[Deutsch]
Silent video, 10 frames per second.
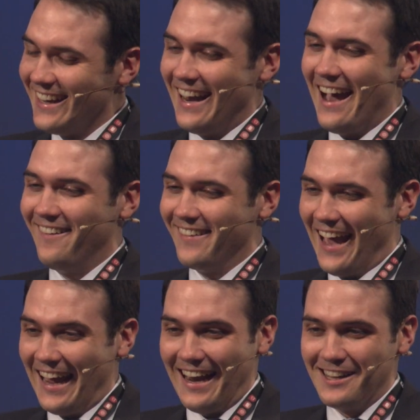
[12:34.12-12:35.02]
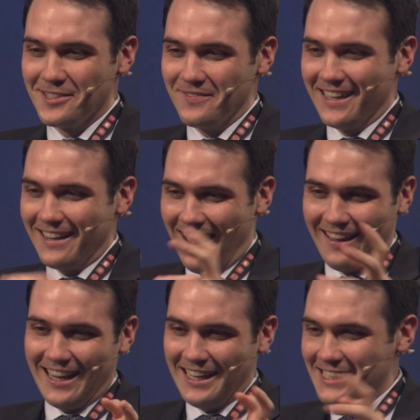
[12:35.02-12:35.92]
Genau. Nein, also wir
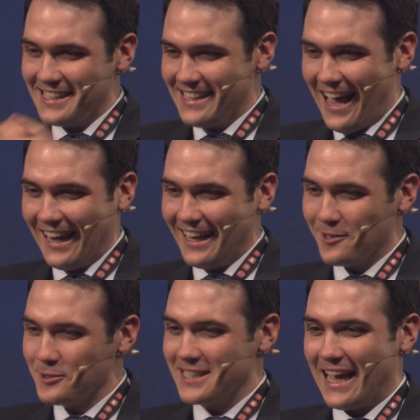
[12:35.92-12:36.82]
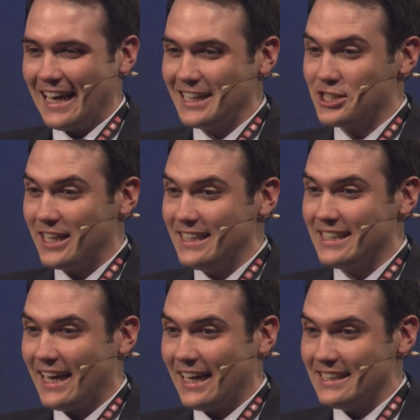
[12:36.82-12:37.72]
äh, genießen eine große
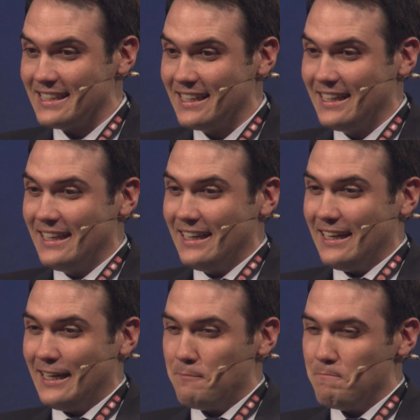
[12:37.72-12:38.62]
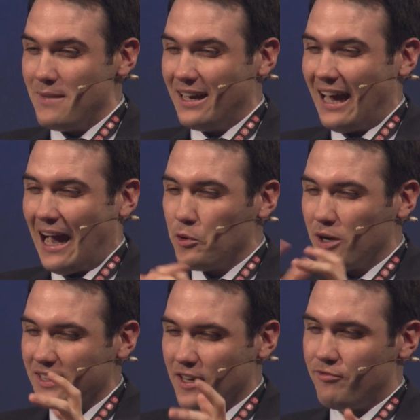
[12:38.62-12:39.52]
Eigenständigkeit. Ähm,
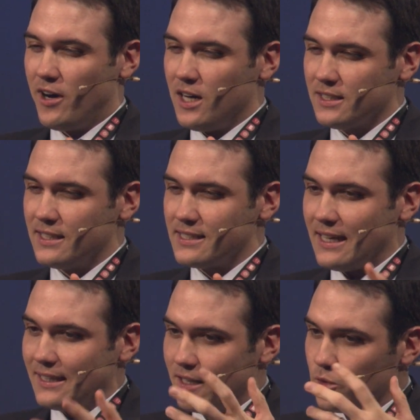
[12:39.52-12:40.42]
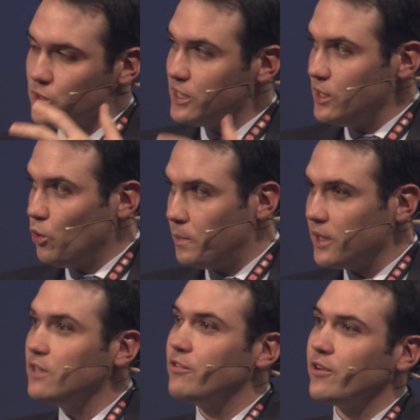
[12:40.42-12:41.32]
auch der Vater, seit er uns die
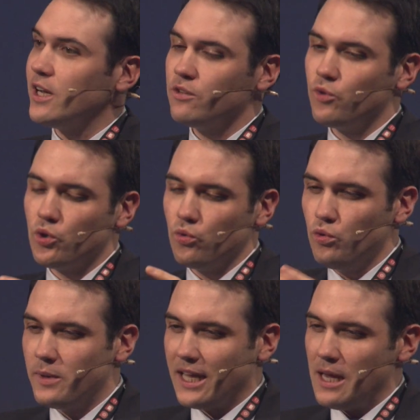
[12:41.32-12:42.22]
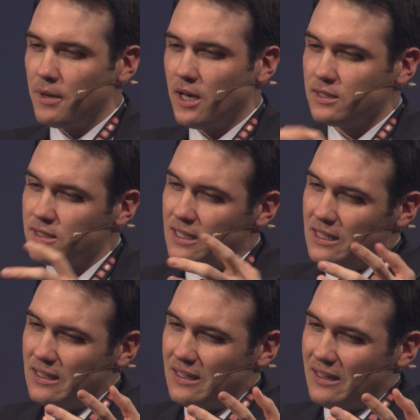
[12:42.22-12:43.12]
operative Verantwortung übergeben hat,
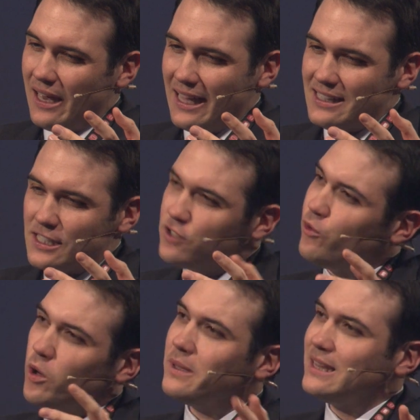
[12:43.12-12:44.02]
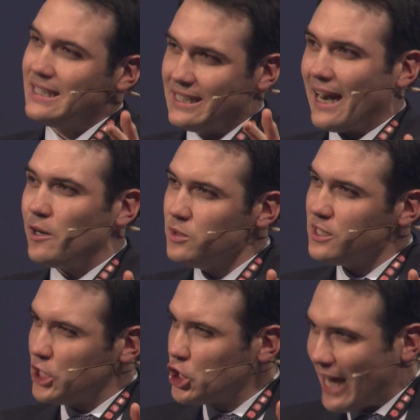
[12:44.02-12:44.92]
hält sich vorbildlich
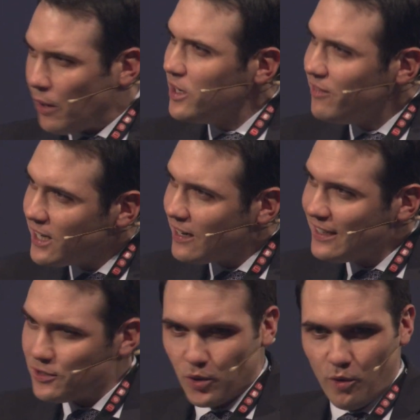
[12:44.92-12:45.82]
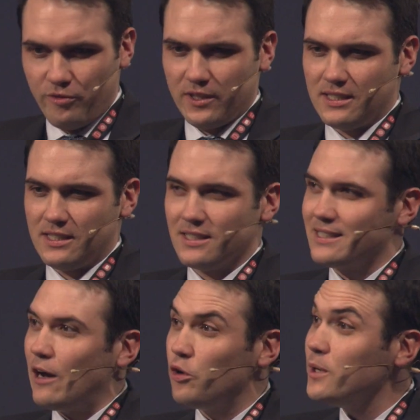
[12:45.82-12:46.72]
raus. Ich staune wirklich und hoffe, dass ich
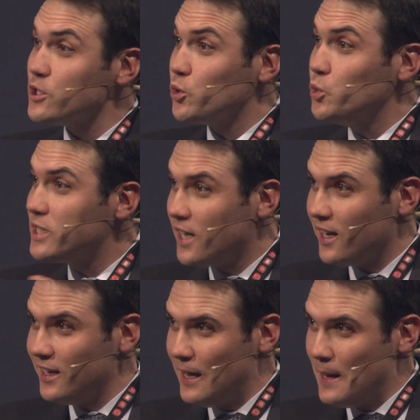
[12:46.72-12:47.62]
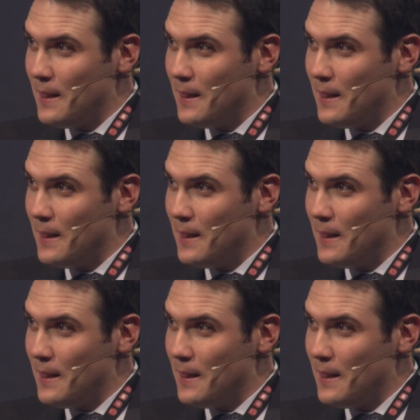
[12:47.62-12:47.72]
das auch mal so gut kann.